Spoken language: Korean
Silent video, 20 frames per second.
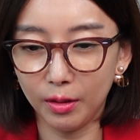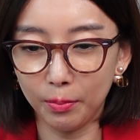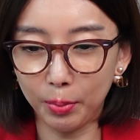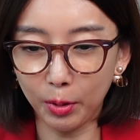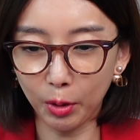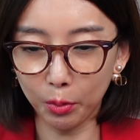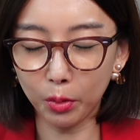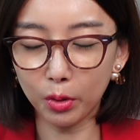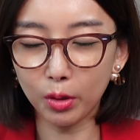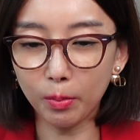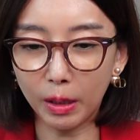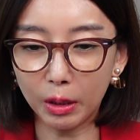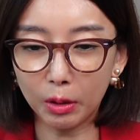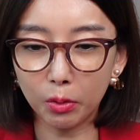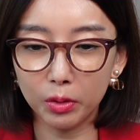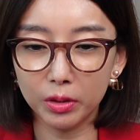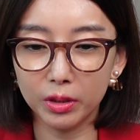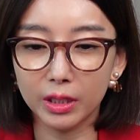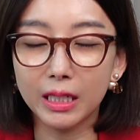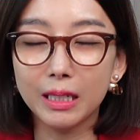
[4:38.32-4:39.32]
변호를
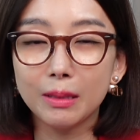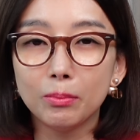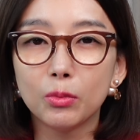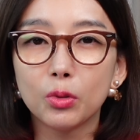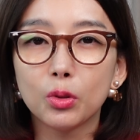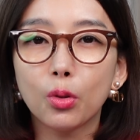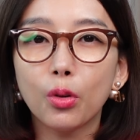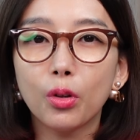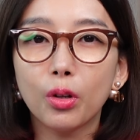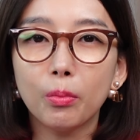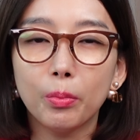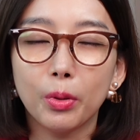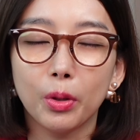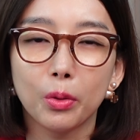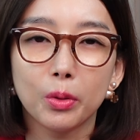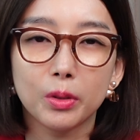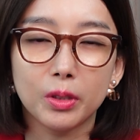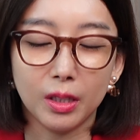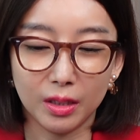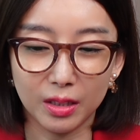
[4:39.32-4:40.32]
맡고 있는 김소연
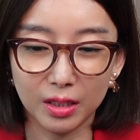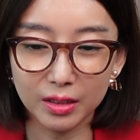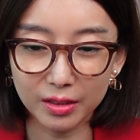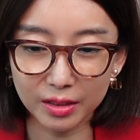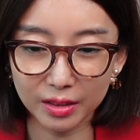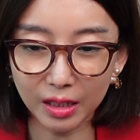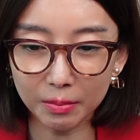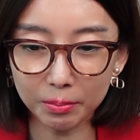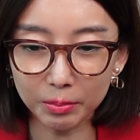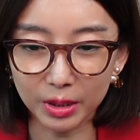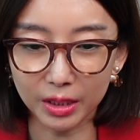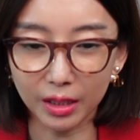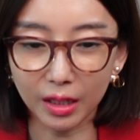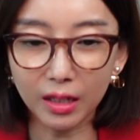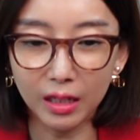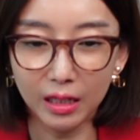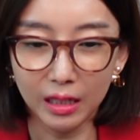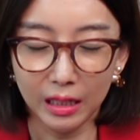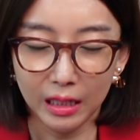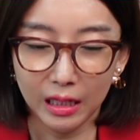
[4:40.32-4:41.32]
변호사
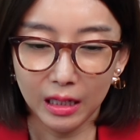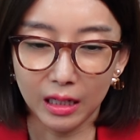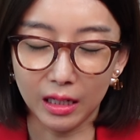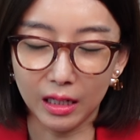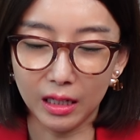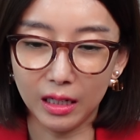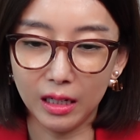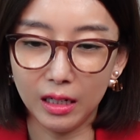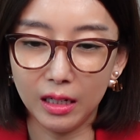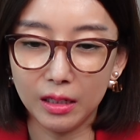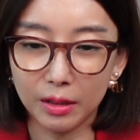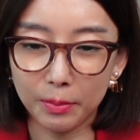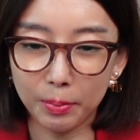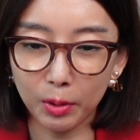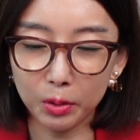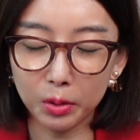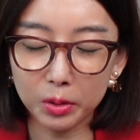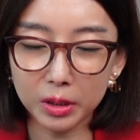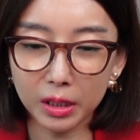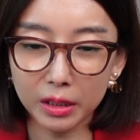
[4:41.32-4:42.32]
든든합니다.
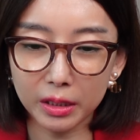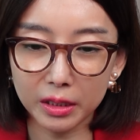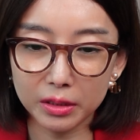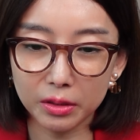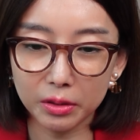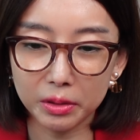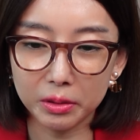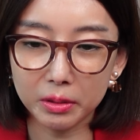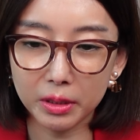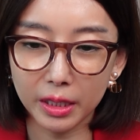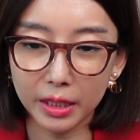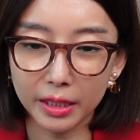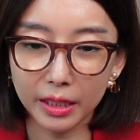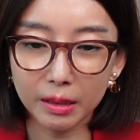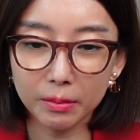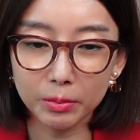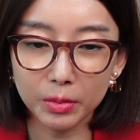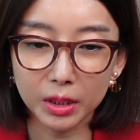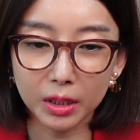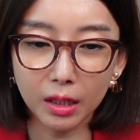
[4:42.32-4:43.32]
변호사께서 이렇게
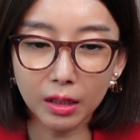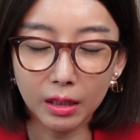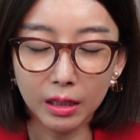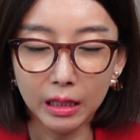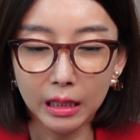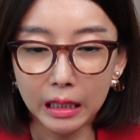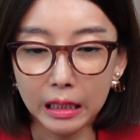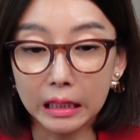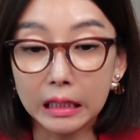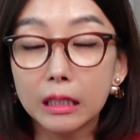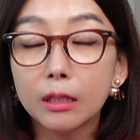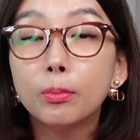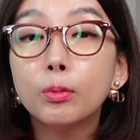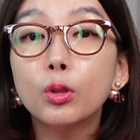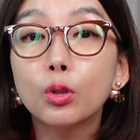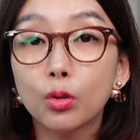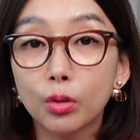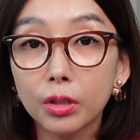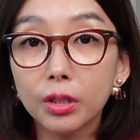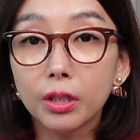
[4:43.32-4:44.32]
얘기합니다.
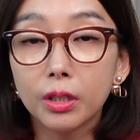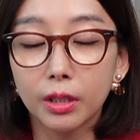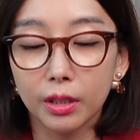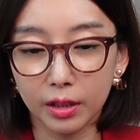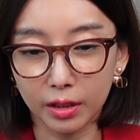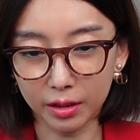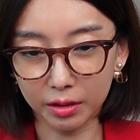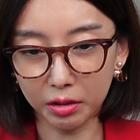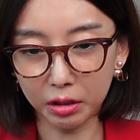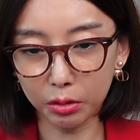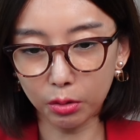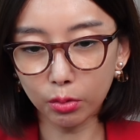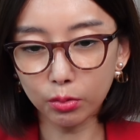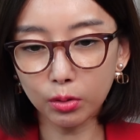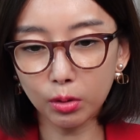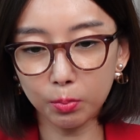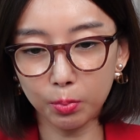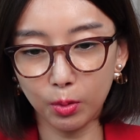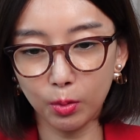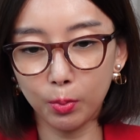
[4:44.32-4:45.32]
그분들, 그러니까
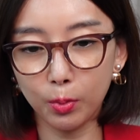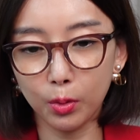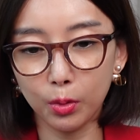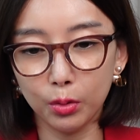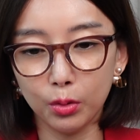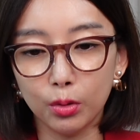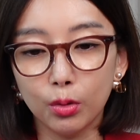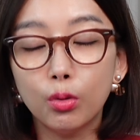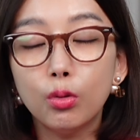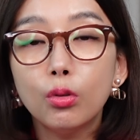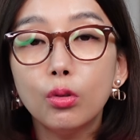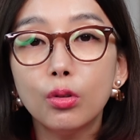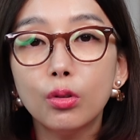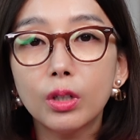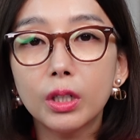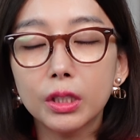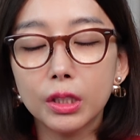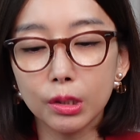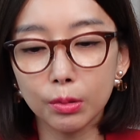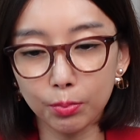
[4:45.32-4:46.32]
대통령 부부는
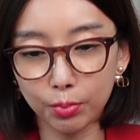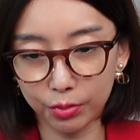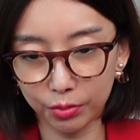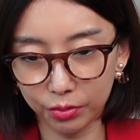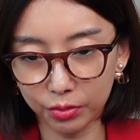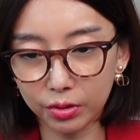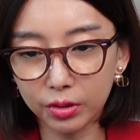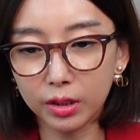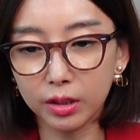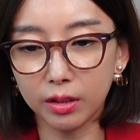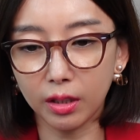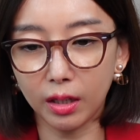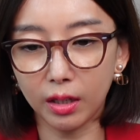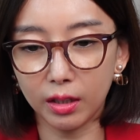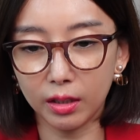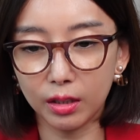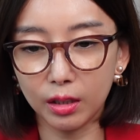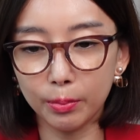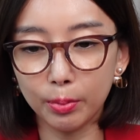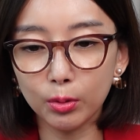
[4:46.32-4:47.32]
훌륭하신
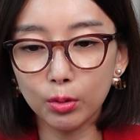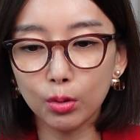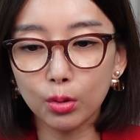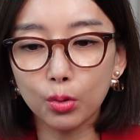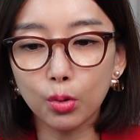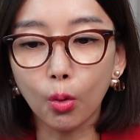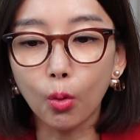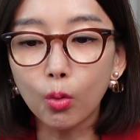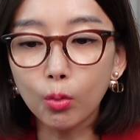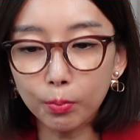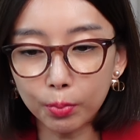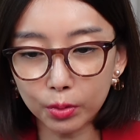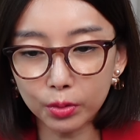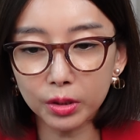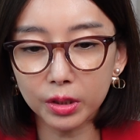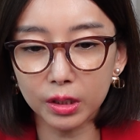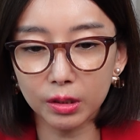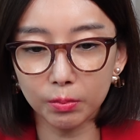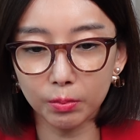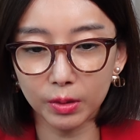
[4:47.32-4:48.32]
분들이다. 그분들 좋은
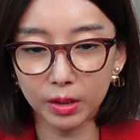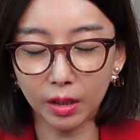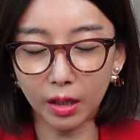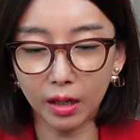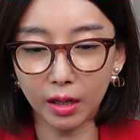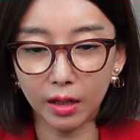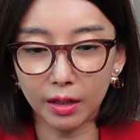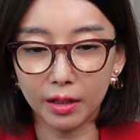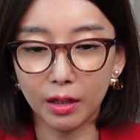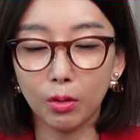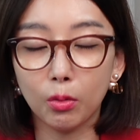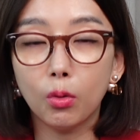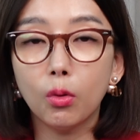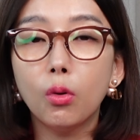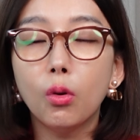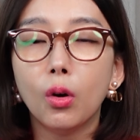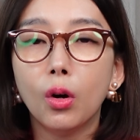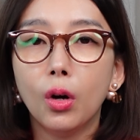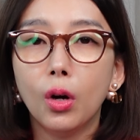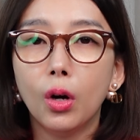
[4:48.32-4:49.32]
분이십니다.
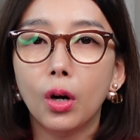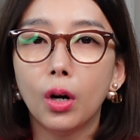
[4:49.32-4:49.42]
라고